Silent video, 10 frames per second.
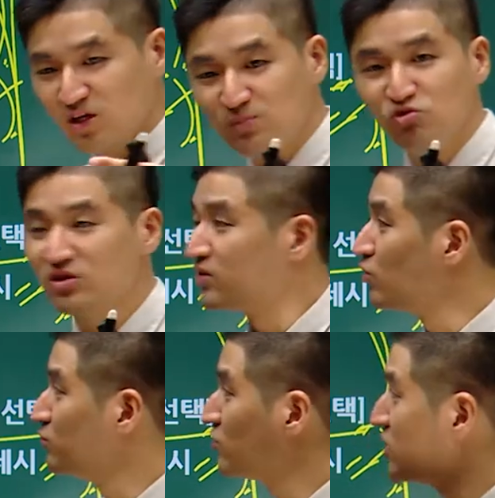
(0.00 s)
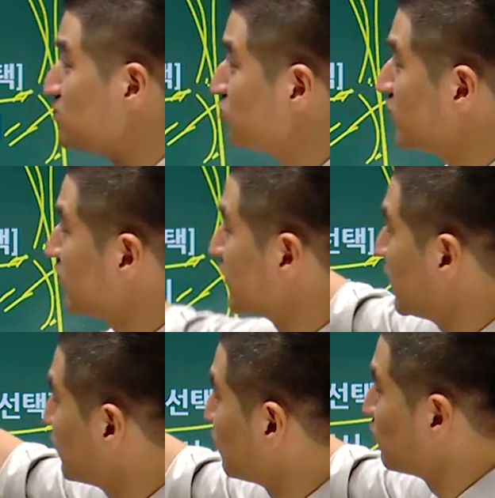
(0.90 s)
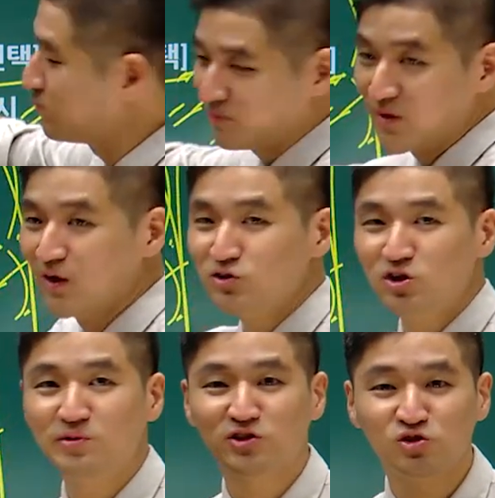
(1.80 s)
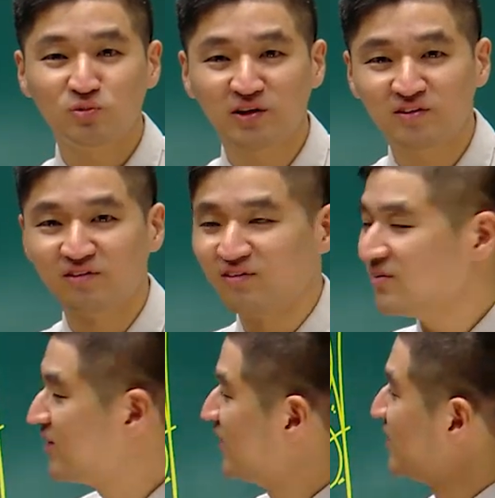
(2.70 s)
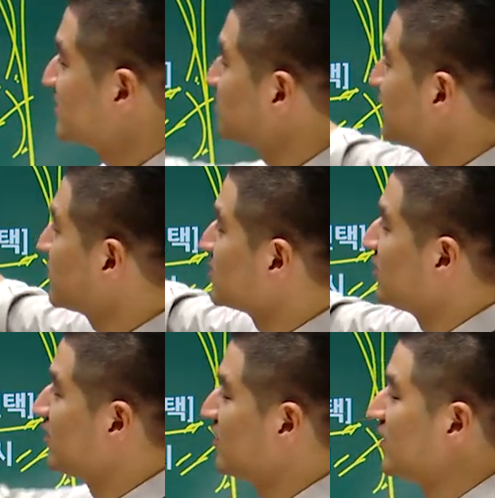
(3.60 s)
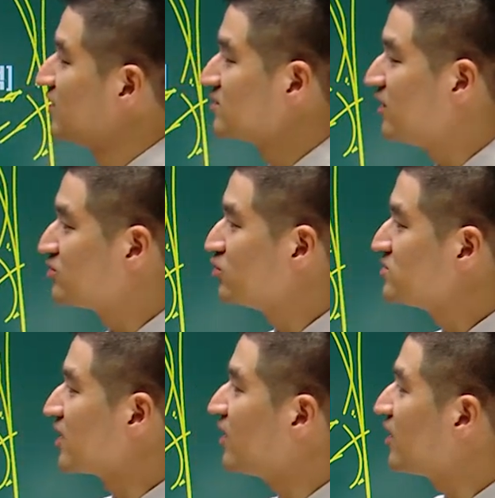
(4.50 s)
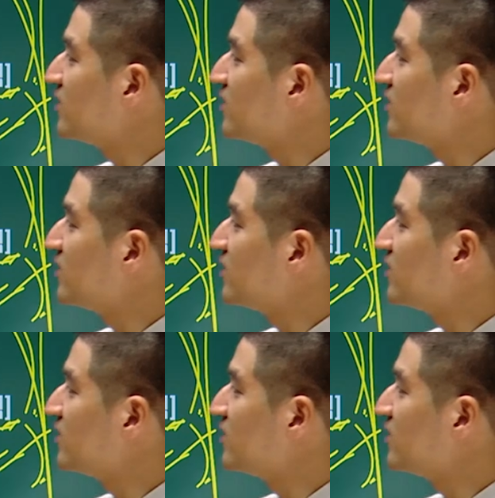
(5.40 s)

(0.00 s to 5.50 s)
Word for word: 일 문단, 여러분들 일 문단이다. 이걸로 칠백 자 채우면 안 돼요. 삼, 사백 자. 자, 저는 제가